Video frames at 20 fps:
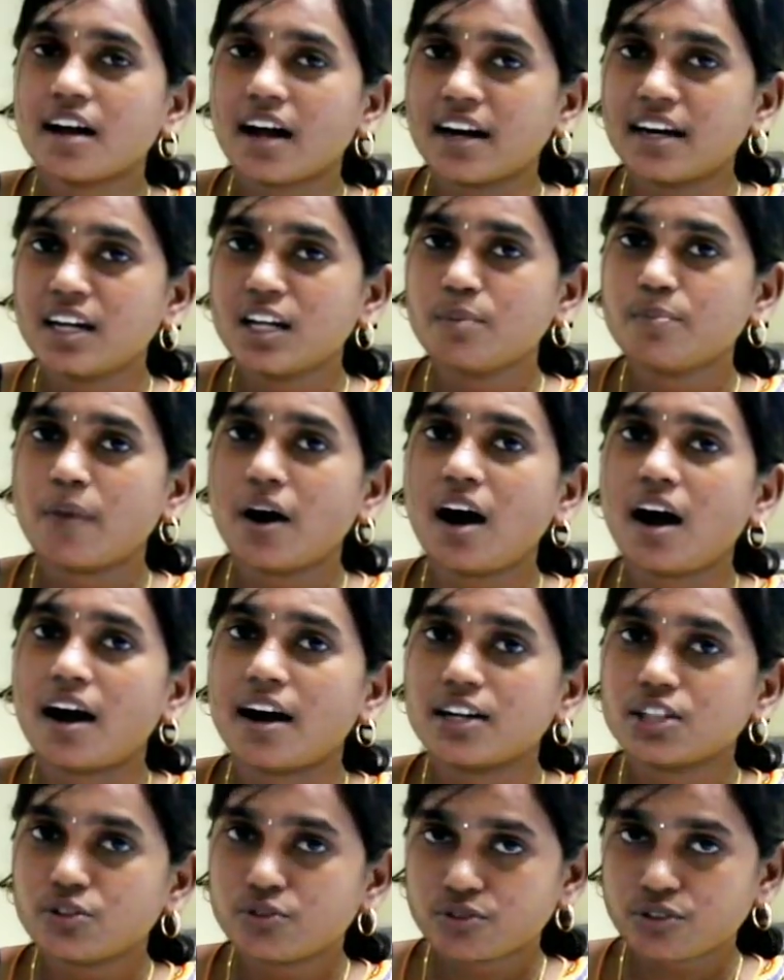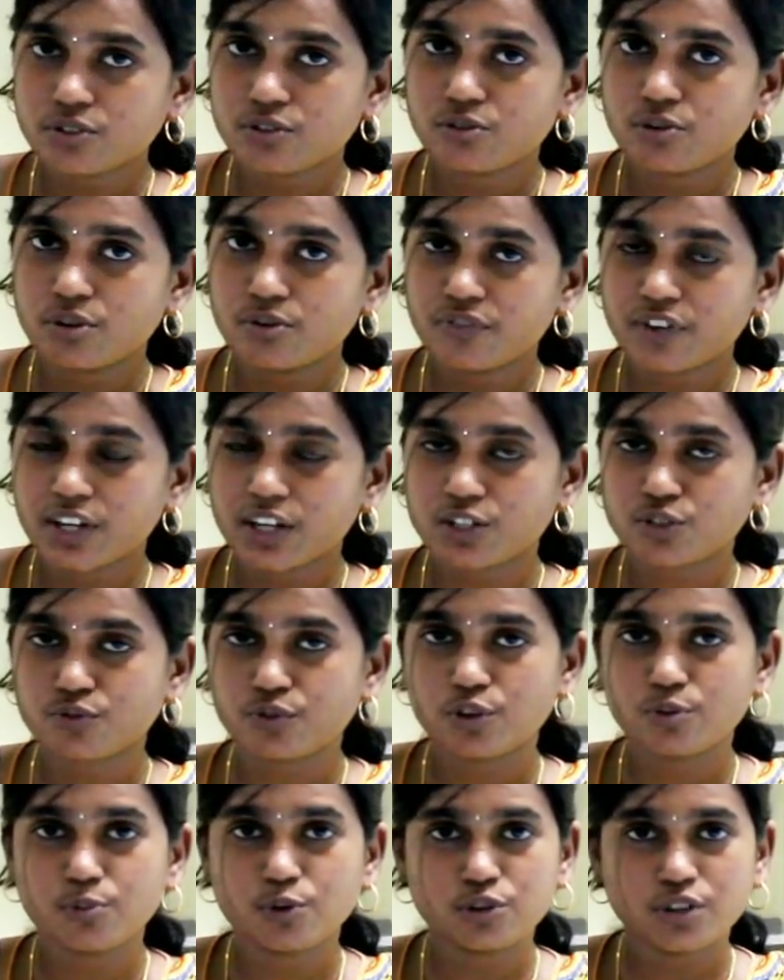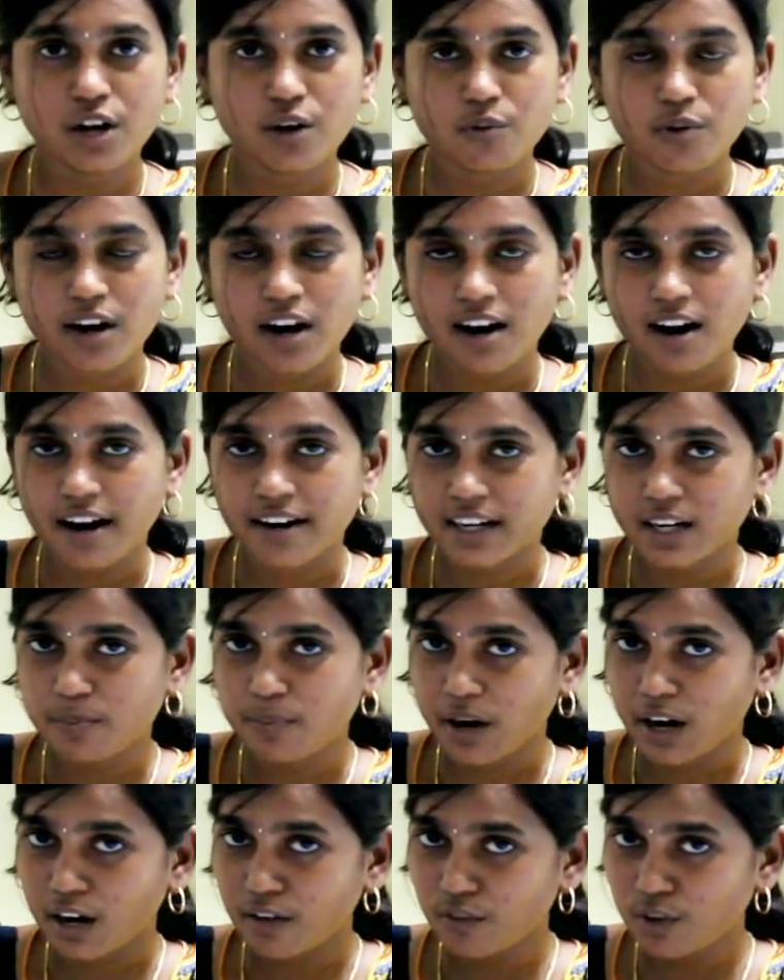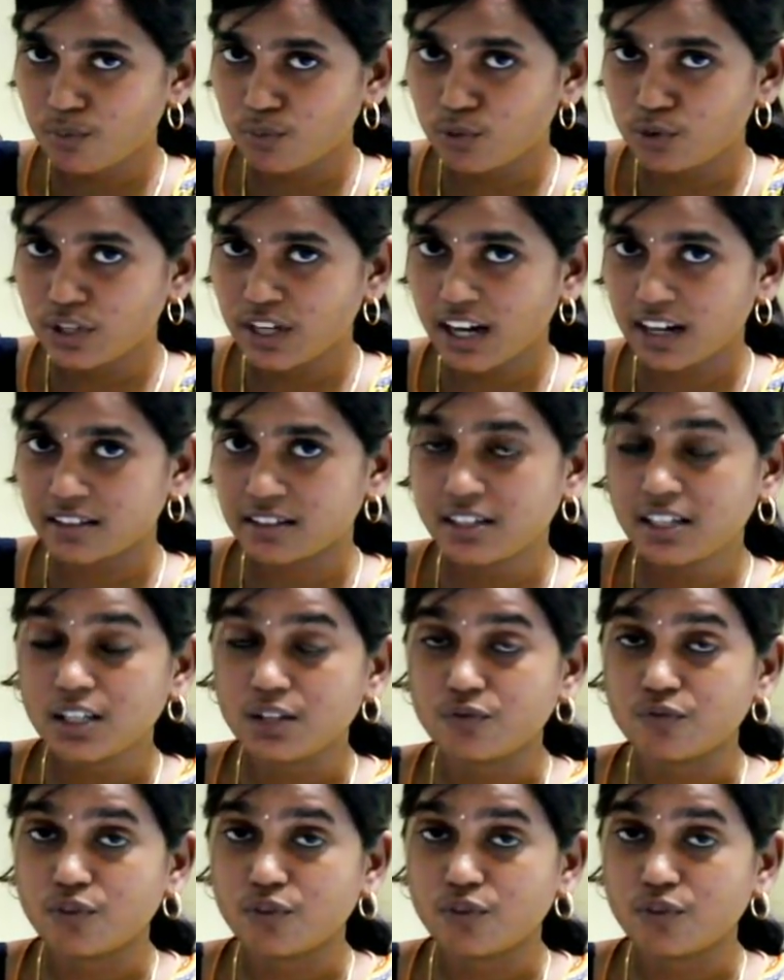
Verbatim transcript: கண்டிப்பாக அடுத்த வருஷம் அந்த நோட்டிஃபிகேஷன் வரும்போது அவங்களால அட்டன் பண்ணவே முடியாது